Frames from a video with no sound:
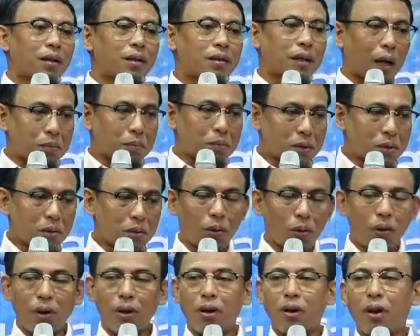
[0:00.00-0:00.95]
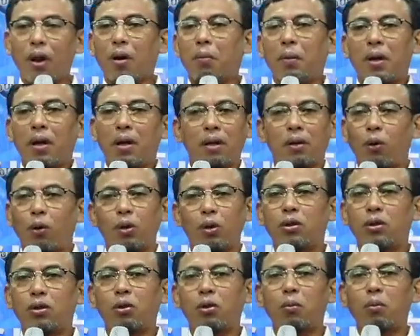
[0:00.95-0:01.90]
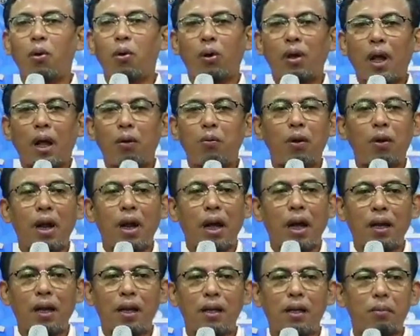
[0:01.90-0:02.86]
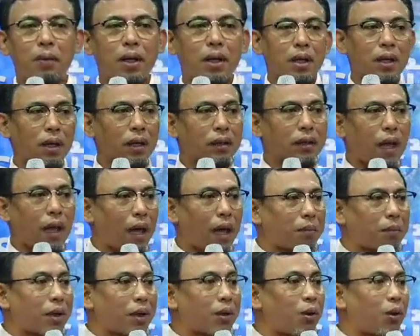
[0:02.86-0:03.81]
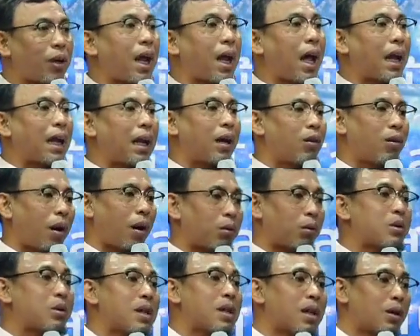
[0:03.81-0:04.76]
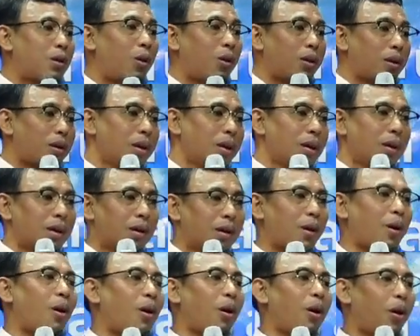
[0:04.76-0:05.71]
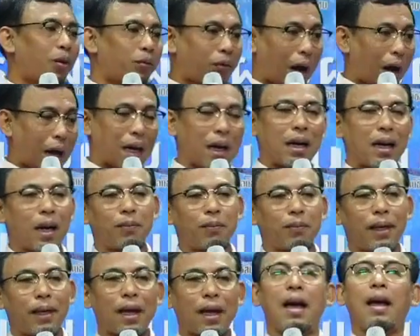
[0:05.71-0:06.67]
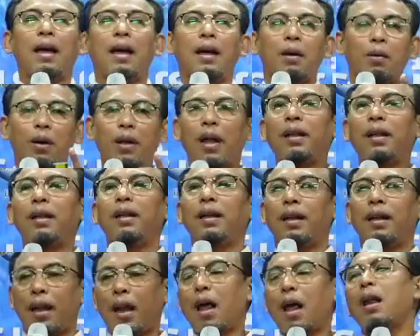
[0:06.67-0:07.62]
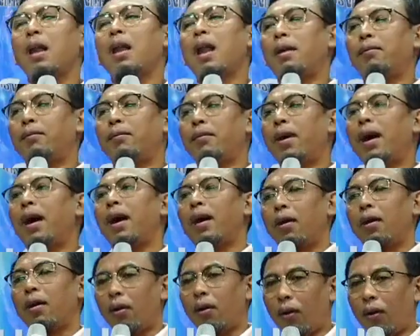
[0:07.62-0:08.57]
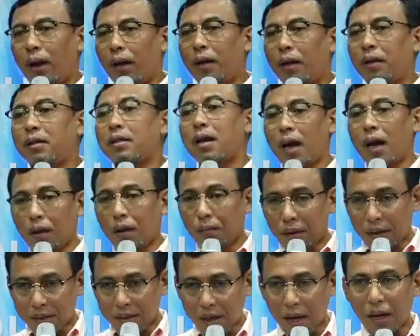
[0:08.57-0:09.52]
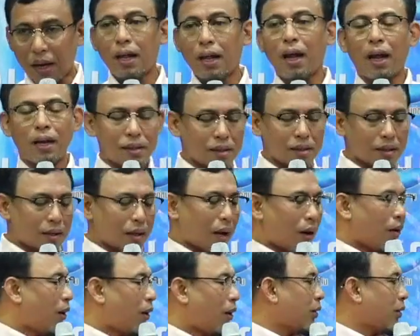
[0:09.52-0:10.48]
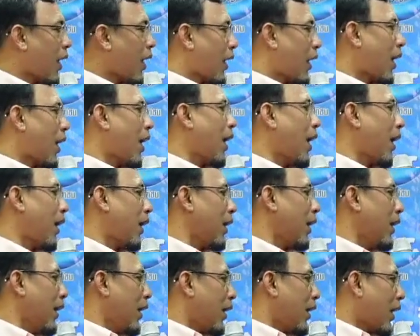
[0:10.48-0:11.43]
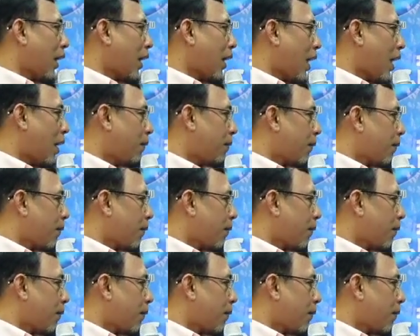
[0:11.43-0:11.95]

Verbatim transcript: สับสนแล้วมันโหชั่วโมงนั้นเวลานั้นเนี่ยมังื่อแตกมันกดดันนะความรู้สึกคนรอฟังคำนิกะห์เพราะฉะนั้นแนะนำว่าขอให้ใช้ภาษาไทยซึ่งเราเข้าใจง่ายนะครับ